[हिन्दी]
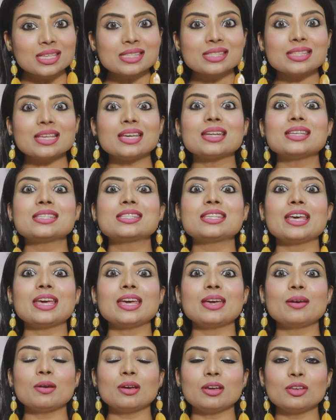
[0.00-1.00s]
किस तरह से
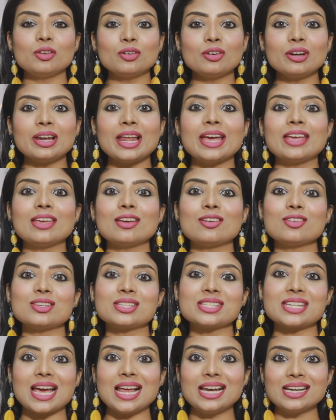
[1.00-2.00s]
यू नो लहंगे को
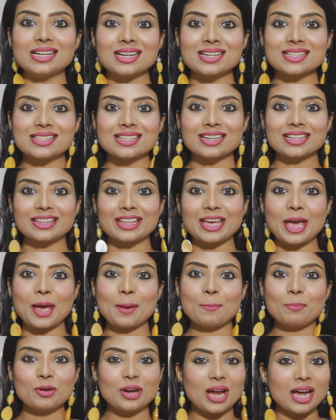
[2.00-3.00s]
स्टाइल कर सकते
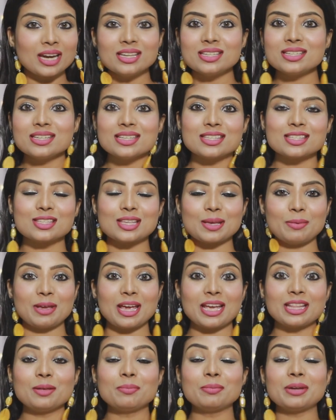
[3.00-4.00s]
हैं पुरानी चीज़ से
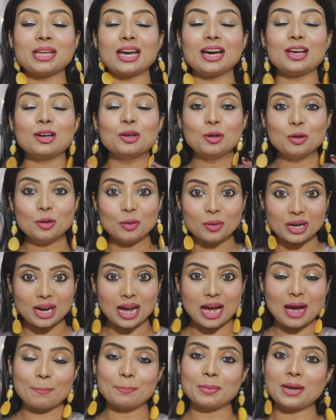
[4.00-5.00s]
भी एकदम नया लुक
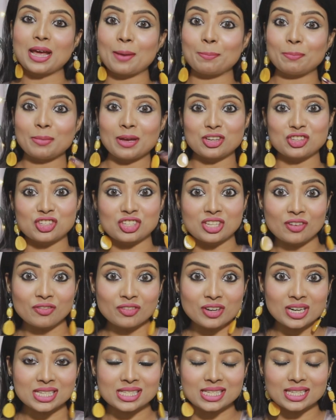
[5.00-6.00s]
अपने आप में
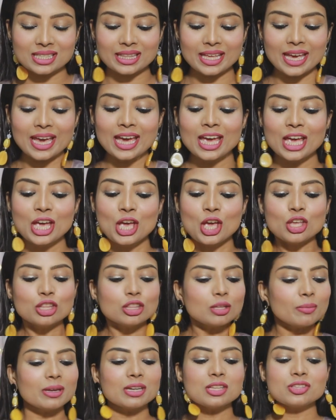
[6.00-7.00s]
अचीव कर सकते हैं
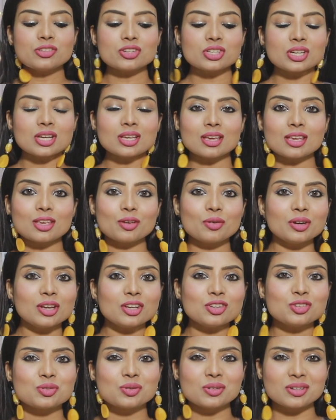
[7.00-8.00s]
तो मैंने सोचा कि क्यों
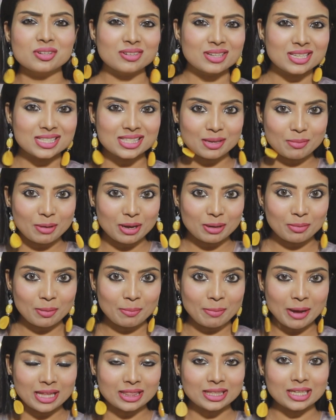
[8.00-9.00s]
ना ज्वेलरीज के बारे
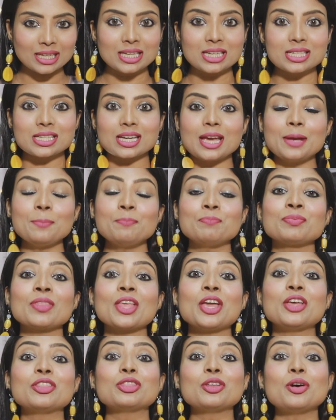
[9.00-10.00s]
में बात कर ली जाए
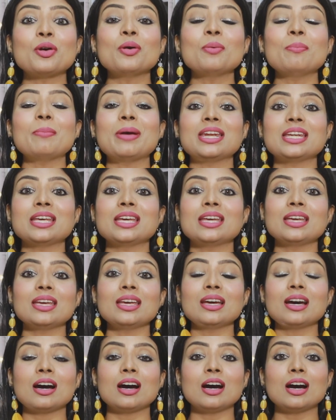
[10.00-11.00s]
तो
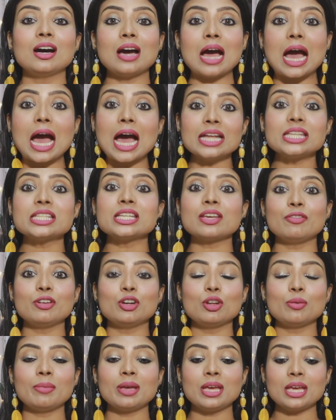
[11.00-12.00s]
मैंने आज की
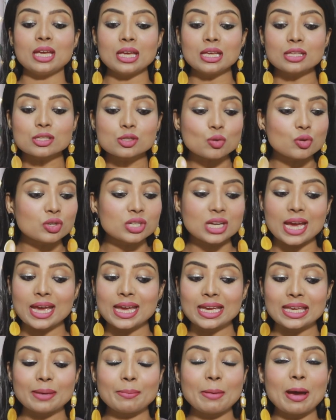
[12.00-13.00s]
वीडियो में सोचा
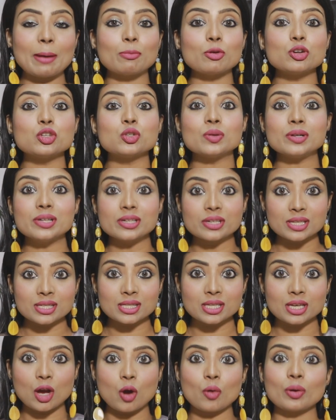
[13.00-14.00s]
है कि मैं आपको
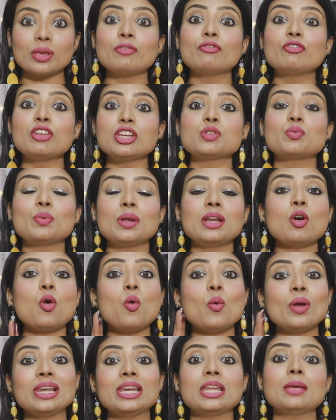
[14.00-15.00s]
ज्वेलरीज दिखाऊंगी विच विल
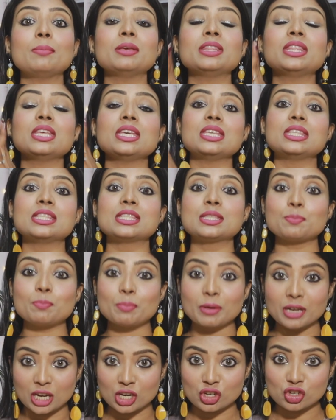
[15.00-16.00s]
ओनली बी द
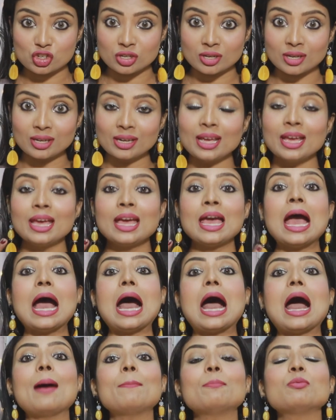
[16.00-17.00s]
इंस्पिरेशन
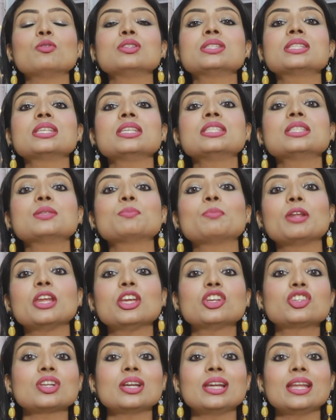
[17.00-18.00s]
आप उनसे
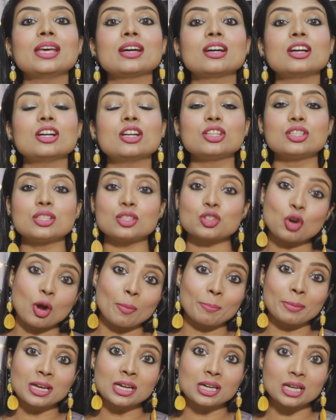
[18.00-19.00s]
इंस्पिरेशन लेकर
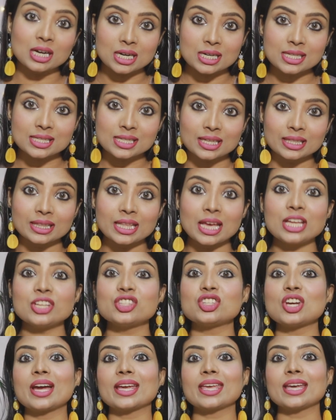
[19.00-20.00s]
शॉपिंग कर सकते
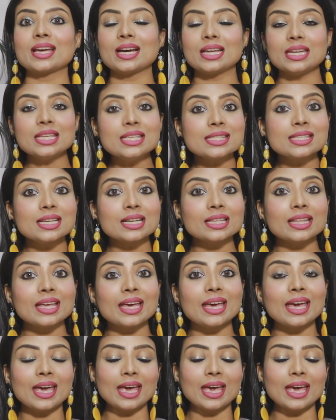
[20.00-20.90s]
हैं जाके खरीद सकते